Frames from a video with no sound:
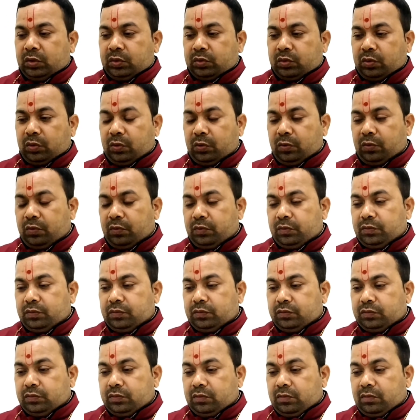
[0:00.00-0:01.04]
तो
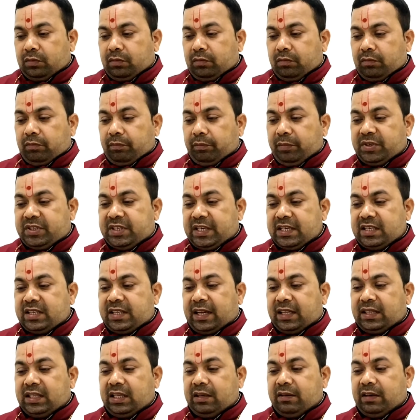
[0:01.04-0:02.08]
विशेष
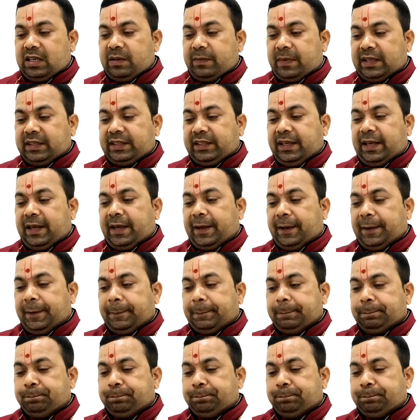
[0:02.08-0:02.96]
ध्यान देने वाली बात यह है